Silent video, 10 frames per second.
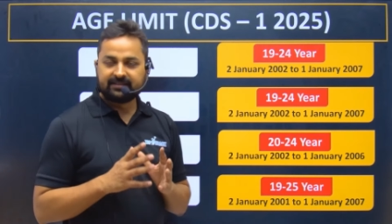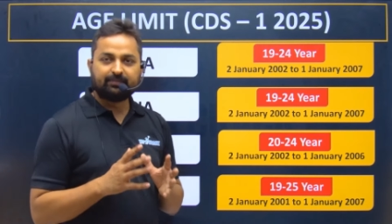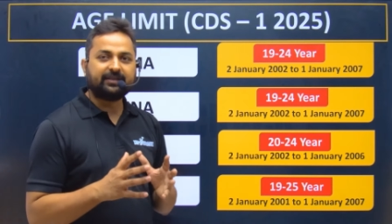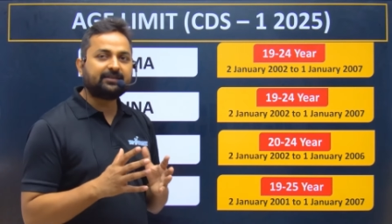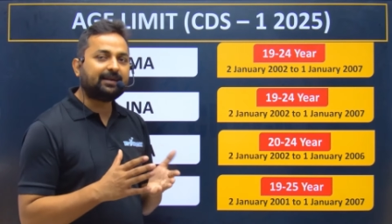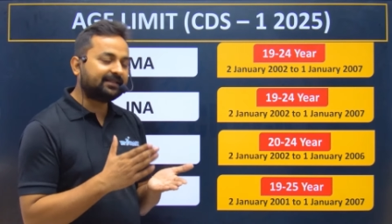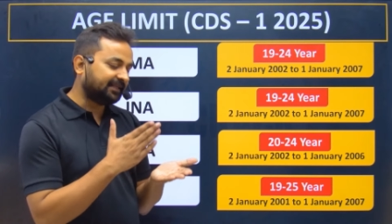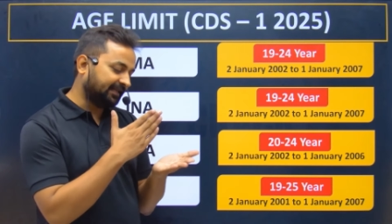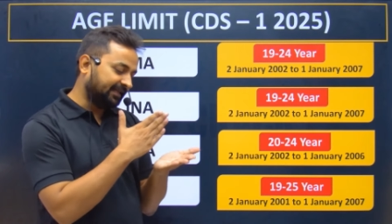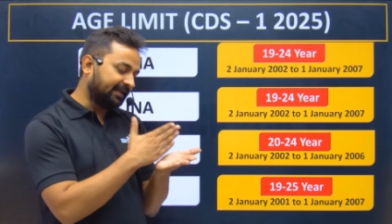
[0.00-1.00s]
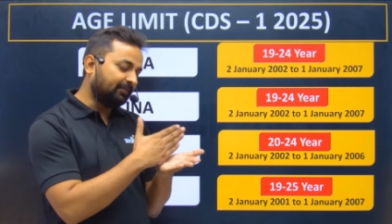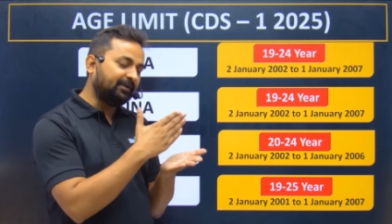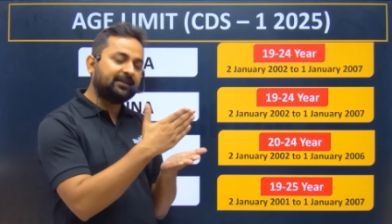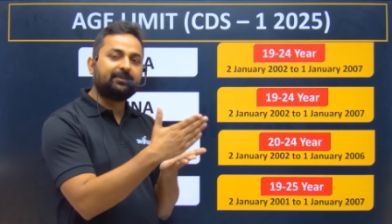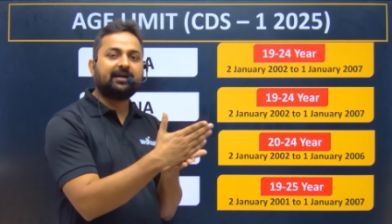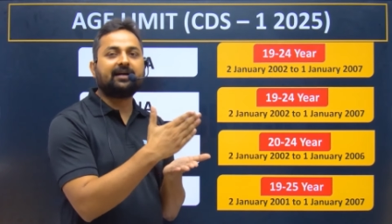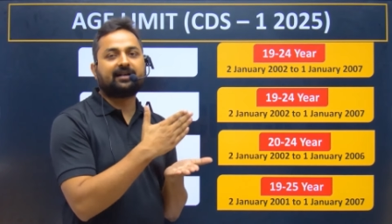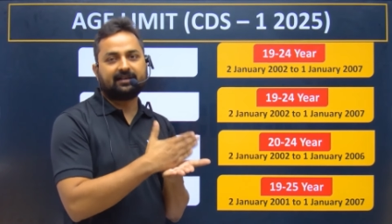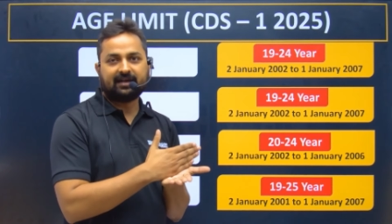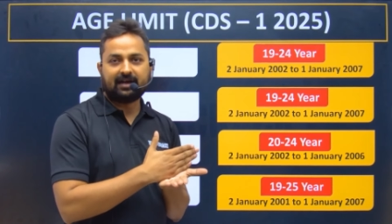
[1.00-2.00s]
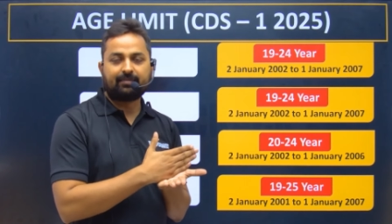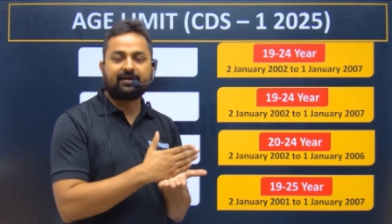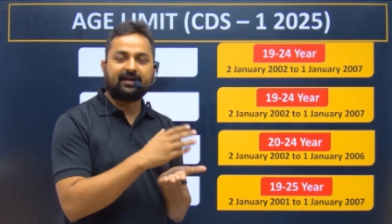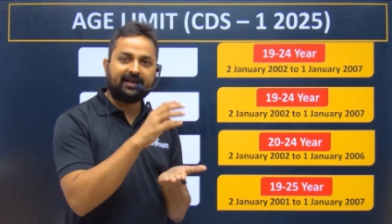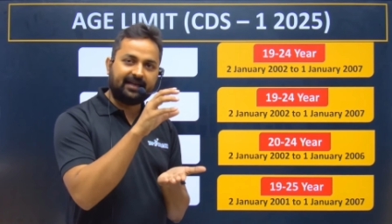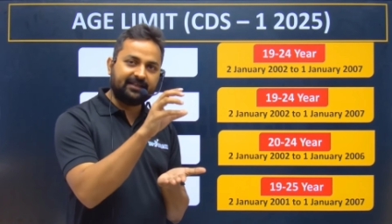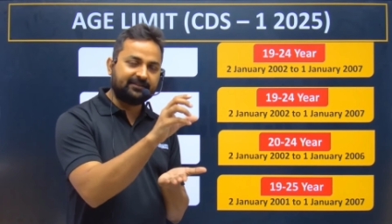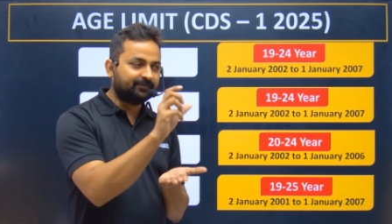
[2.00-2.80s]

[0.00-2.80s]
सिंपल सी बात है इनके बीच में अगर आपका एज